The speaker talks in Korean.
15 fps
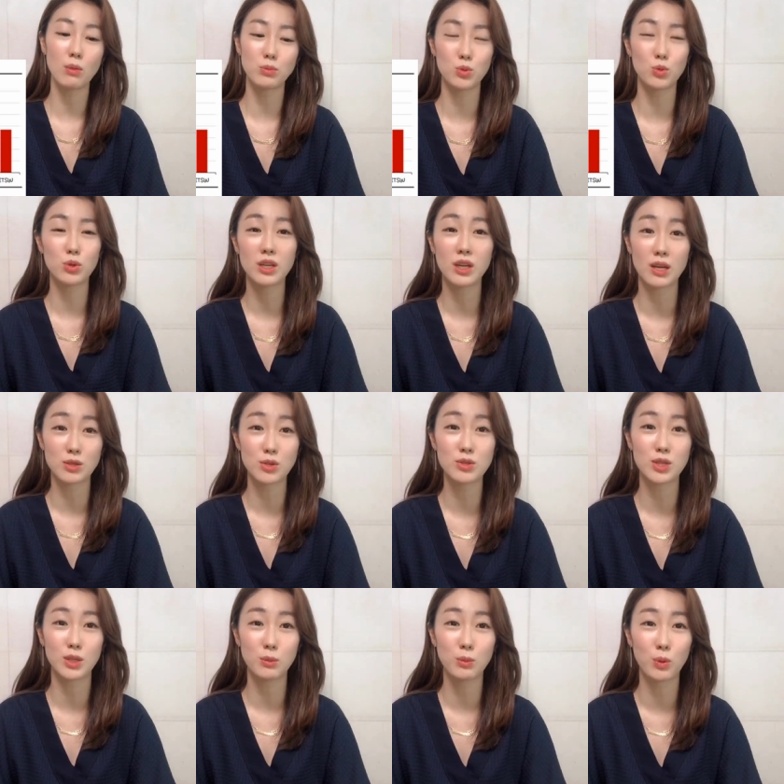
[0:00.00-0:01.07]
업종이
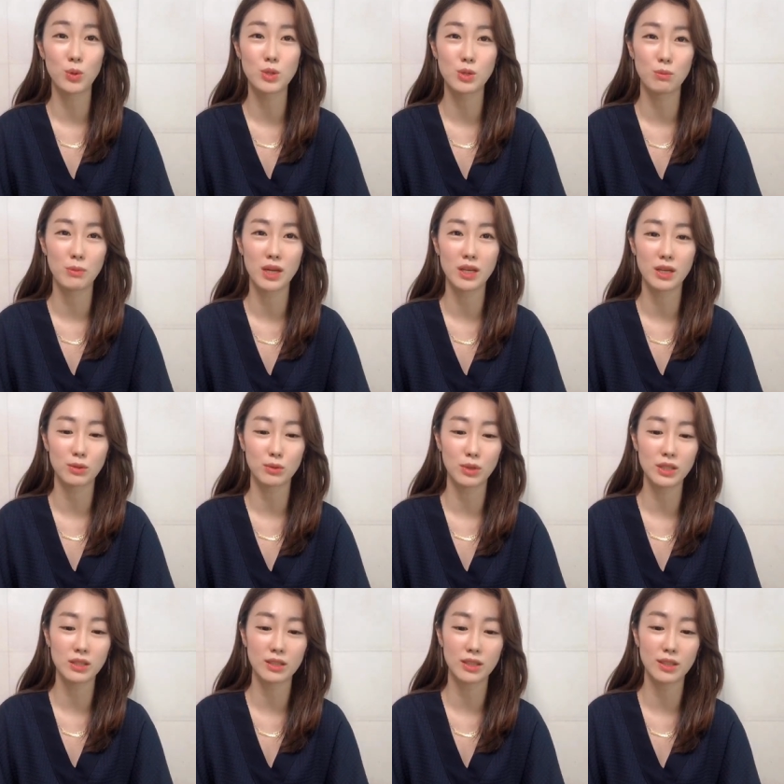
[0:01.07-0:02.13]
개선세를 보일 전망이라고
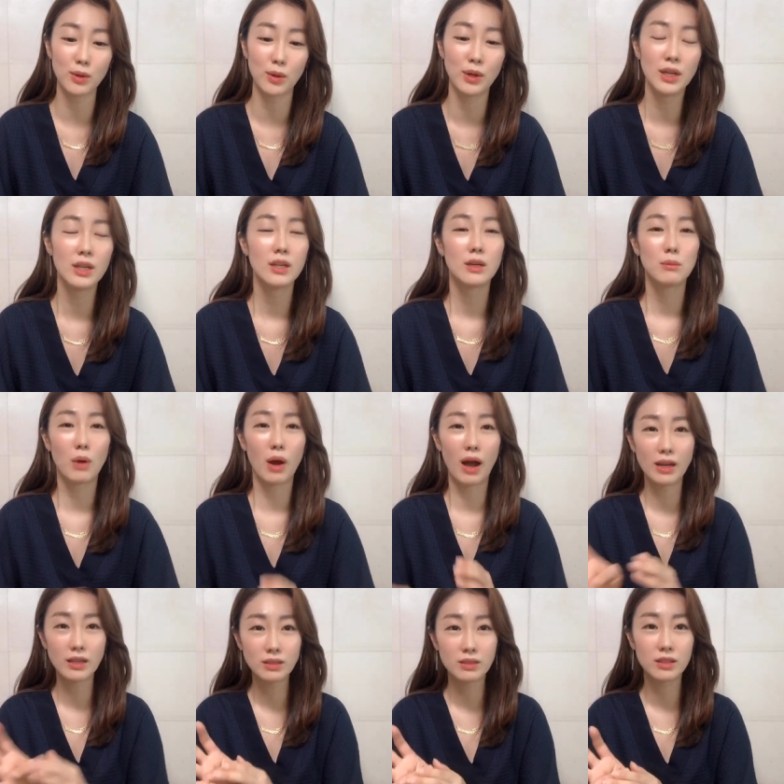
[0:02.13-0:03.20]
하니까요.
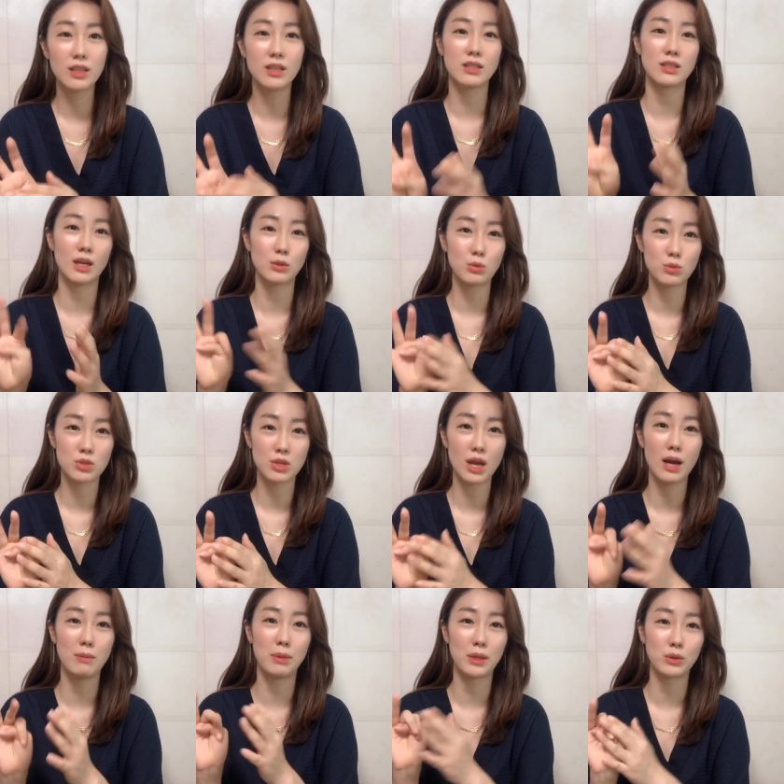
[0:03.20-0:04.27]
IT,
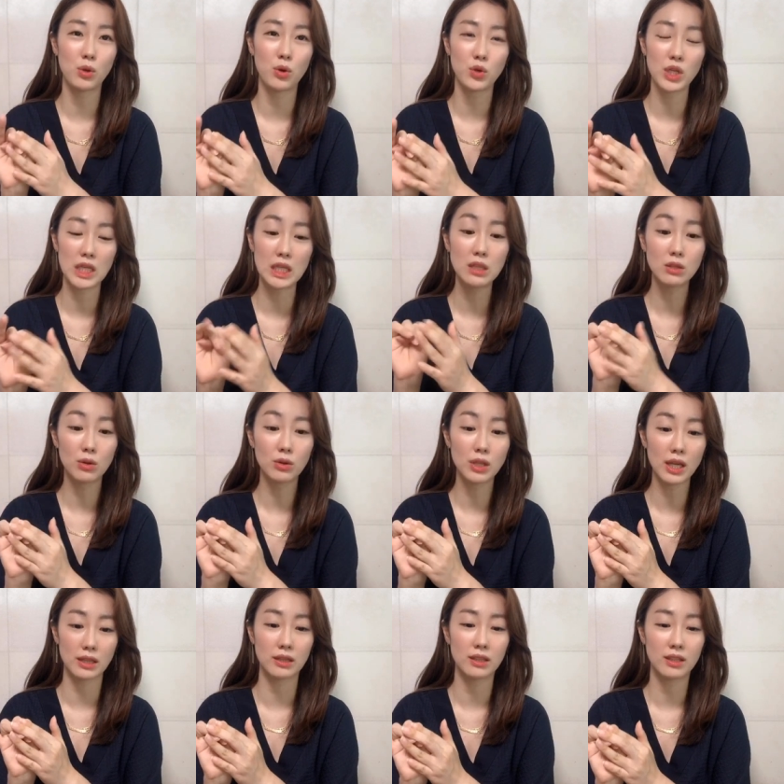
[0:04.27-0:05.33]
자동차, 배터리,
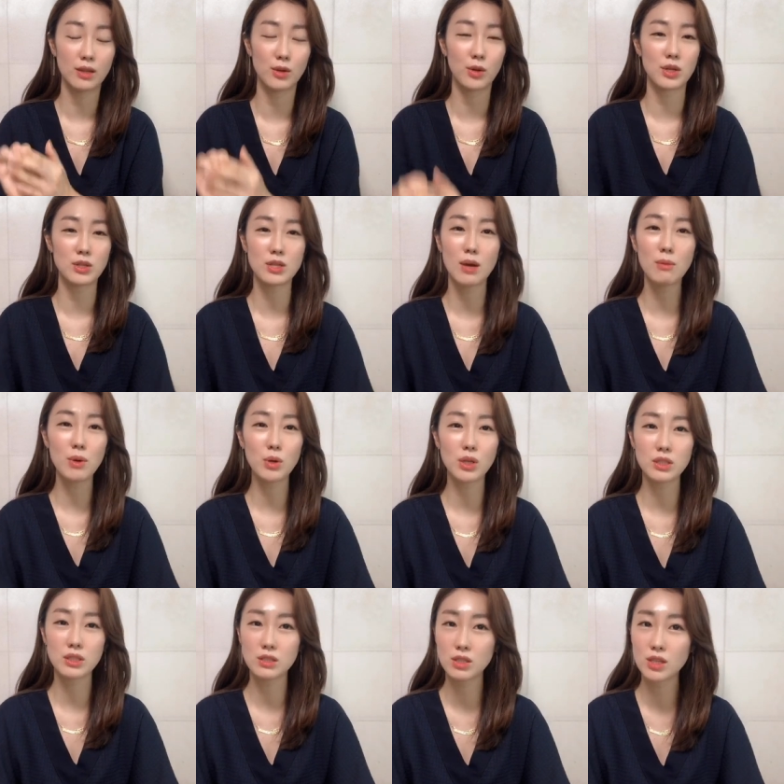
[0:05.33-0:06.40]
인터넷 이렇게
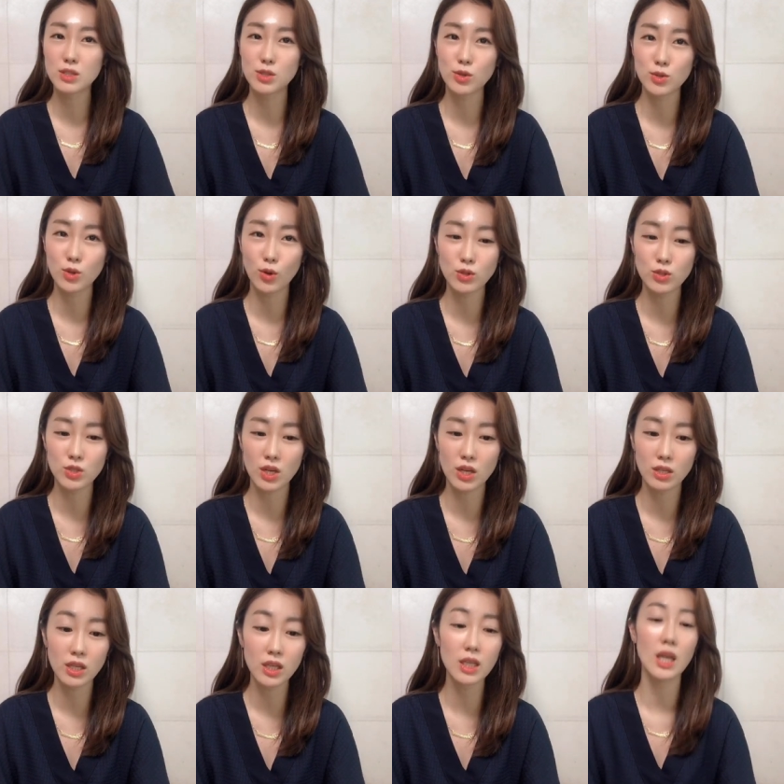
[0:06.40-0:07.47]
차별하는 실적
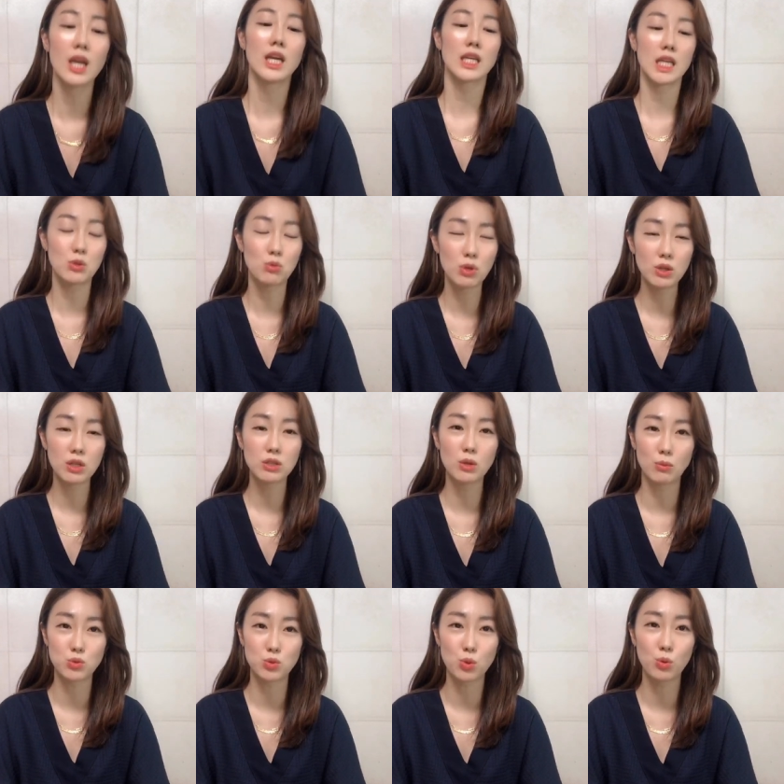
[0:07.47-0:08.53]
성장이 기대되는
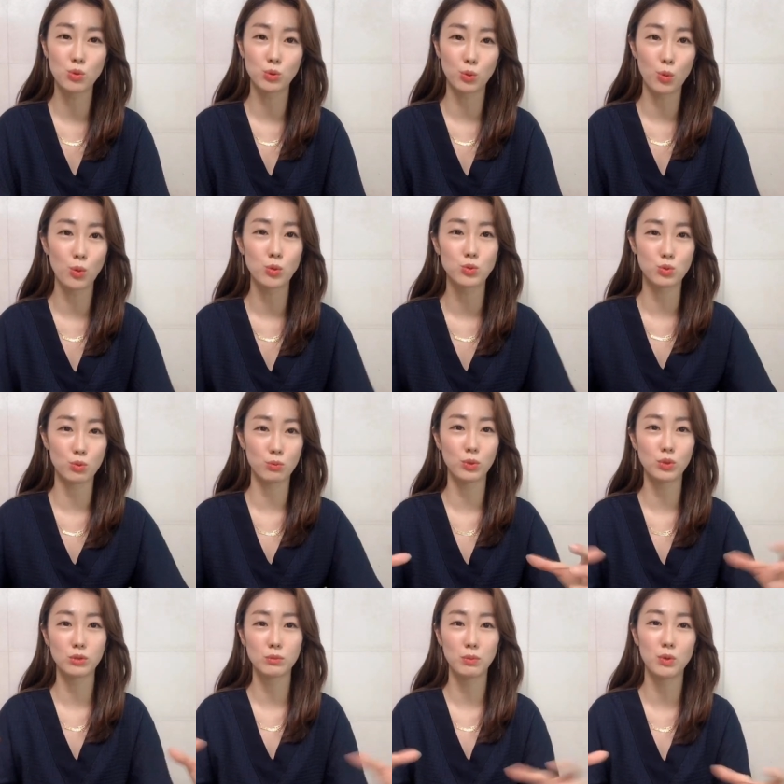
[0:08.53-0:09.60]
업종으로 좀
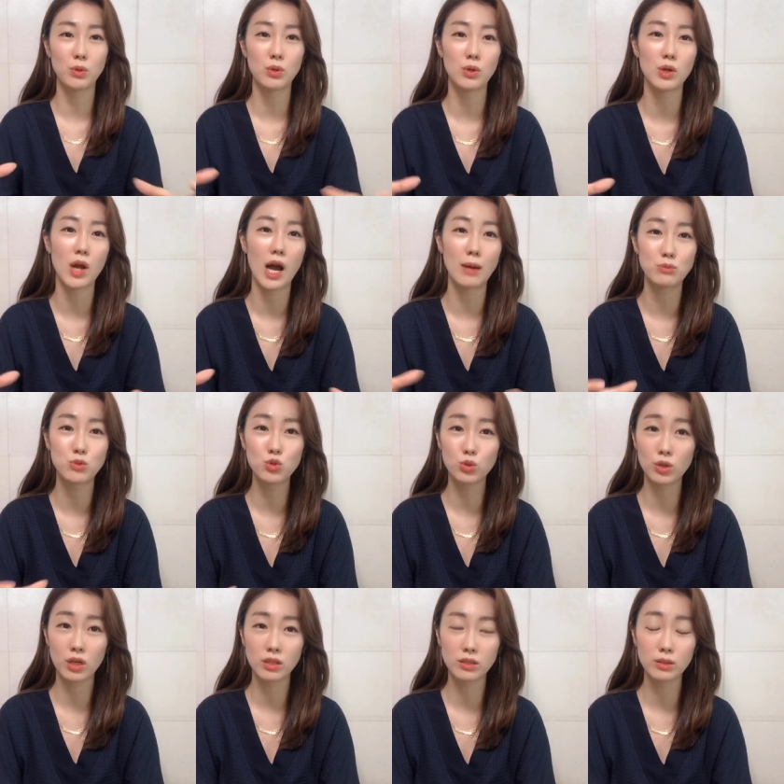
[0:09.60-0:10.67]
포트폴리오를
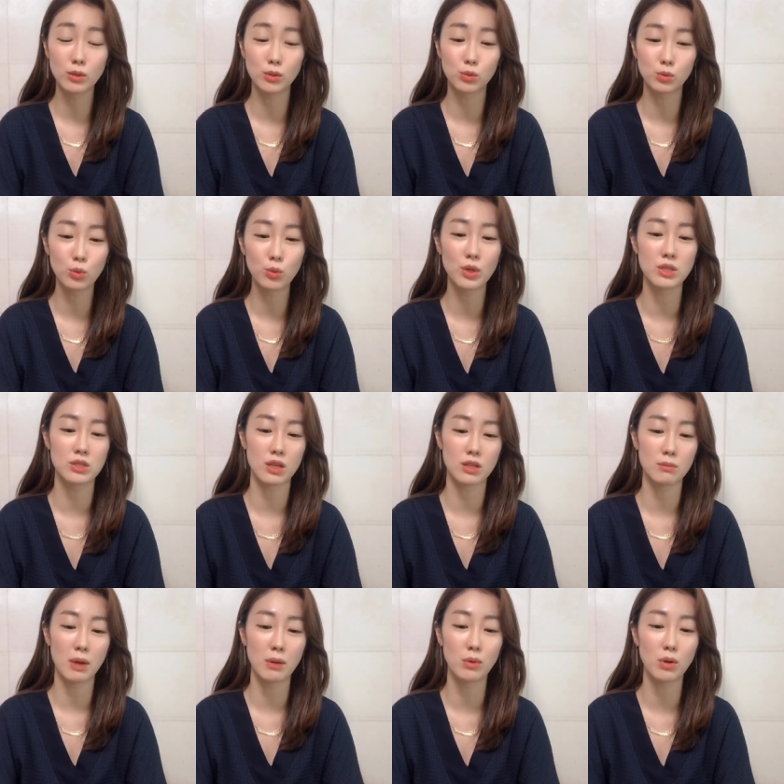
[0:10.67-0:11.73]
압축하는 것도
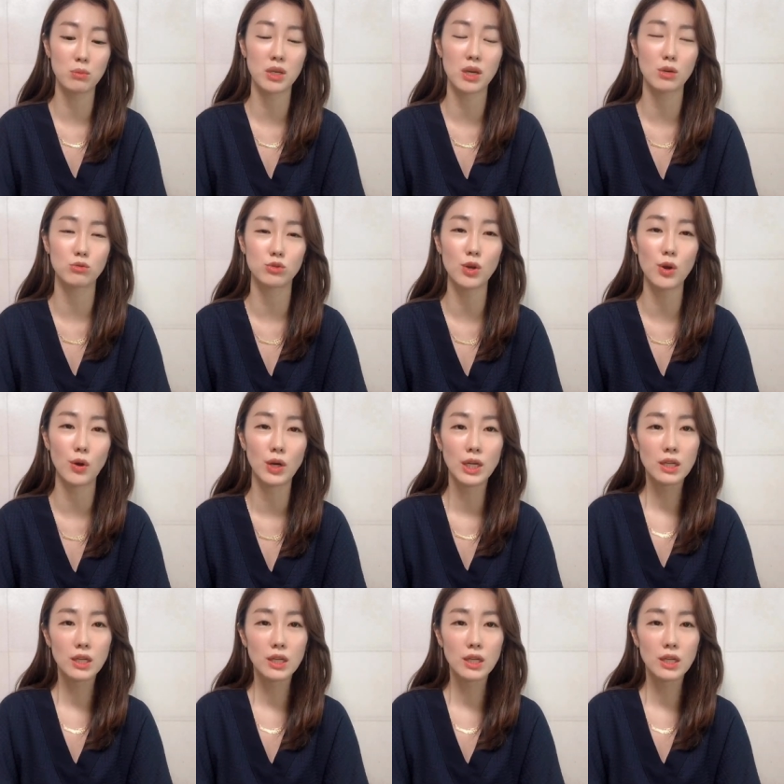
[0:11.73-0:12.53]
괜찮은 방법이겠고요.